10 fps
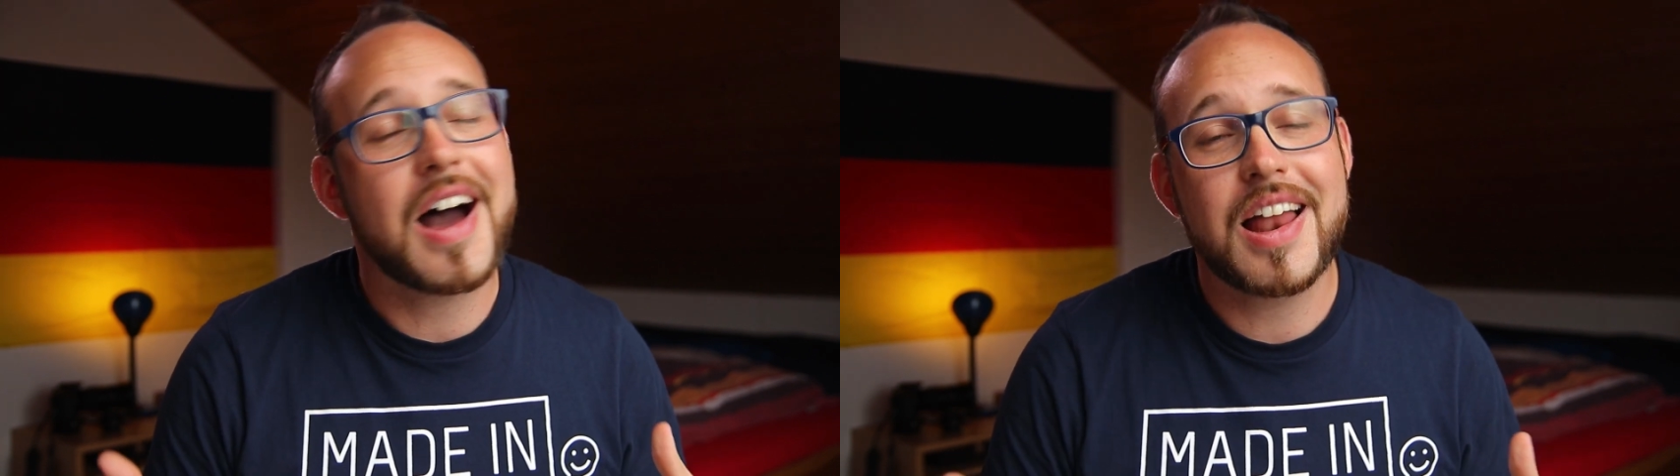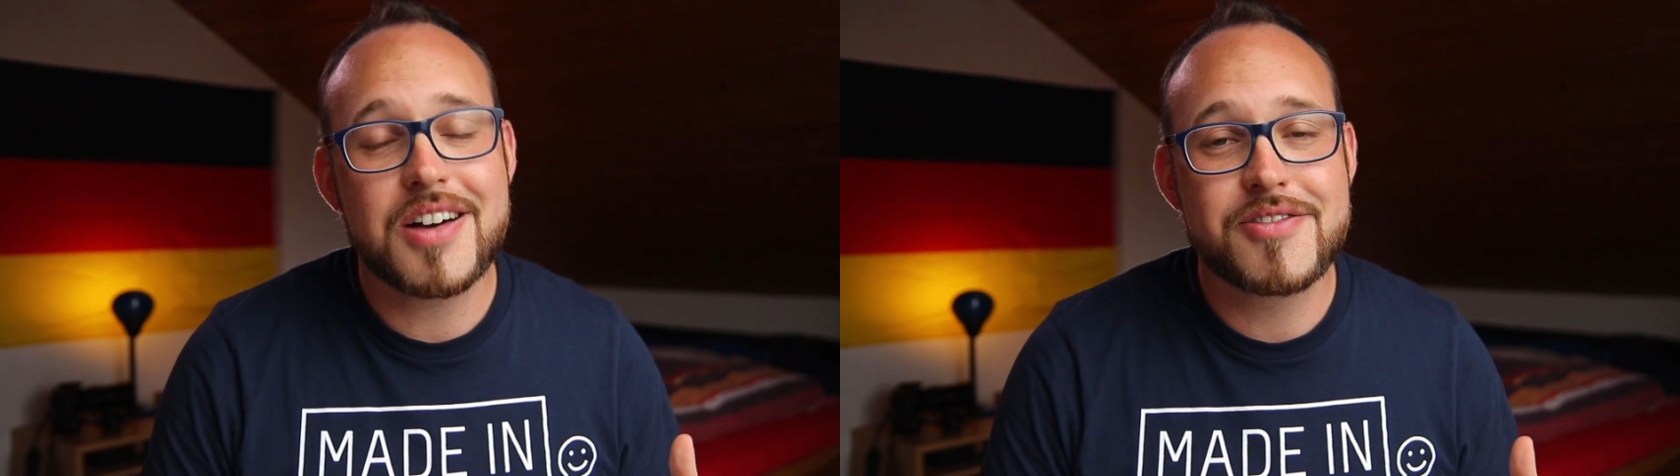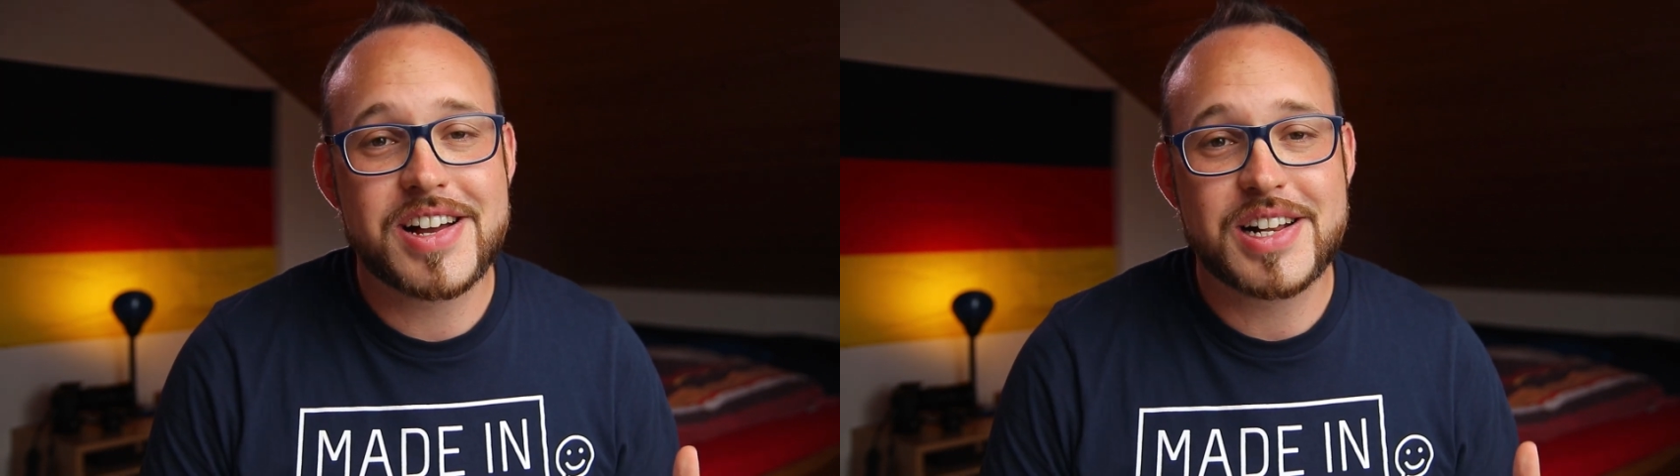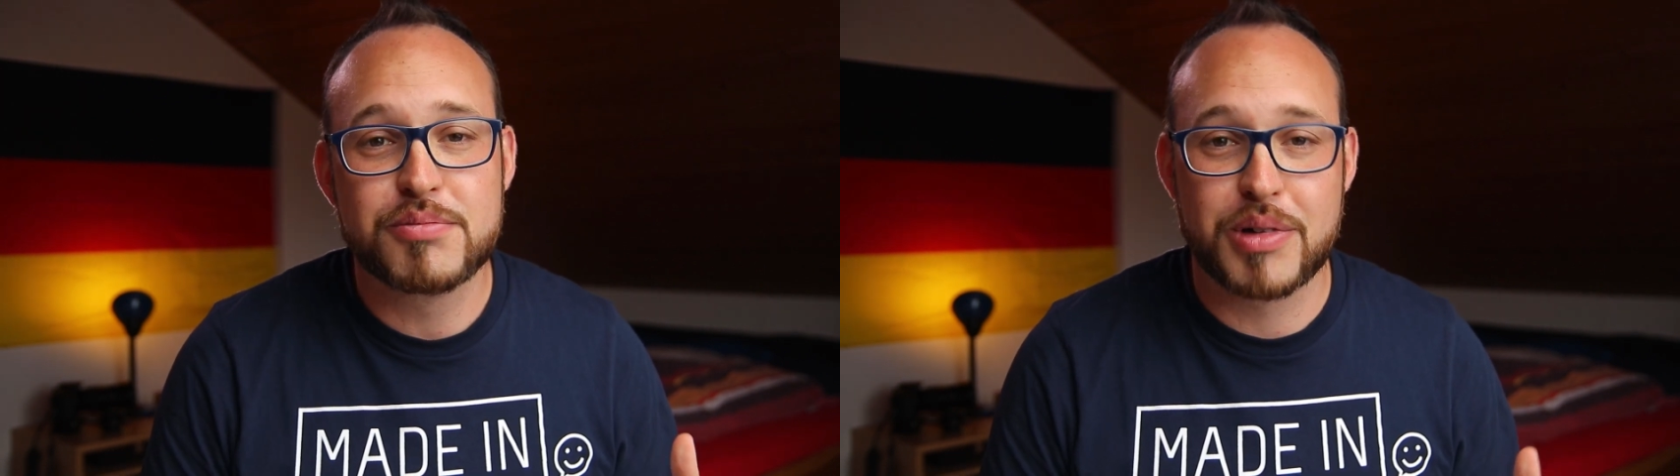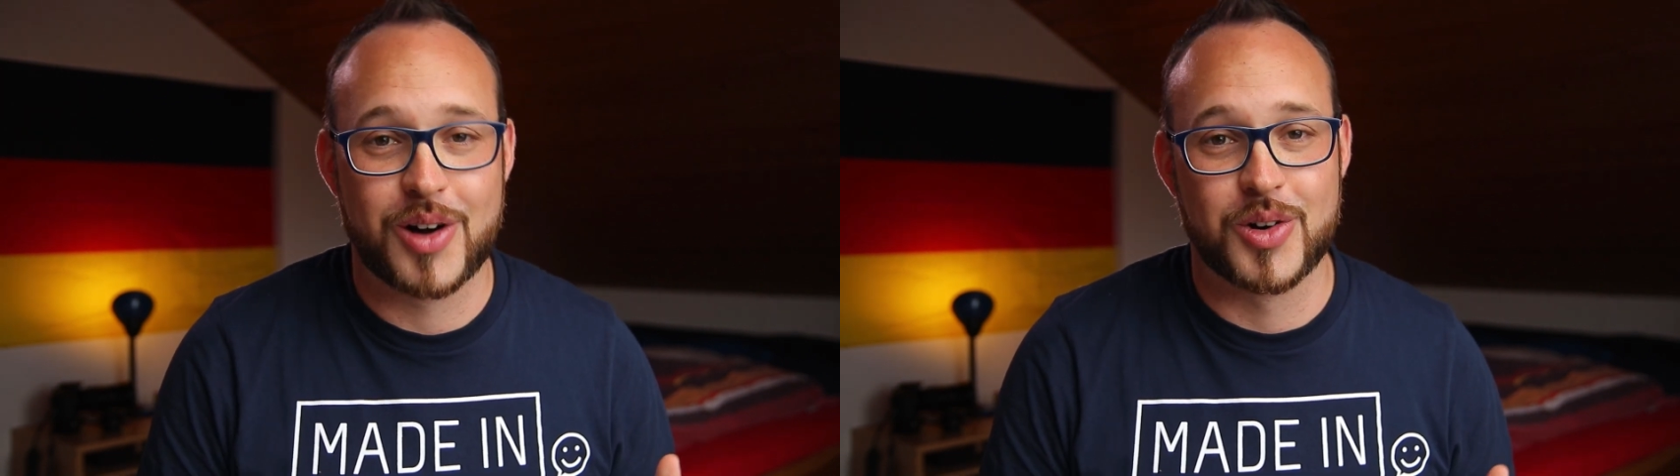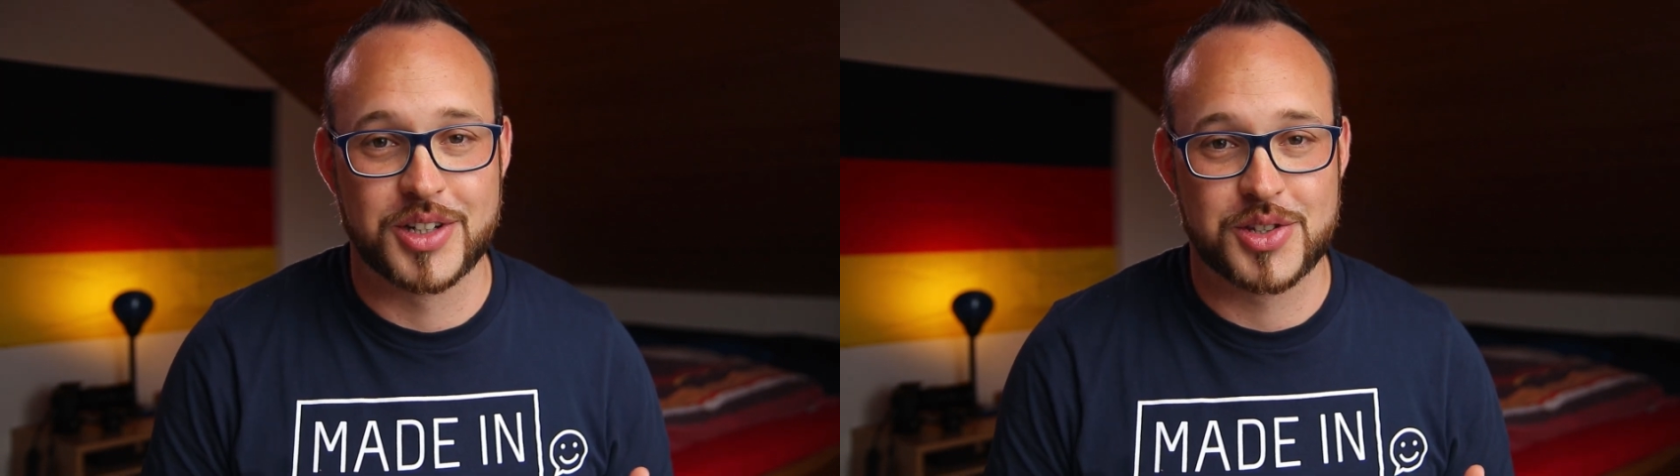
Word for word: aller Welt brauche ich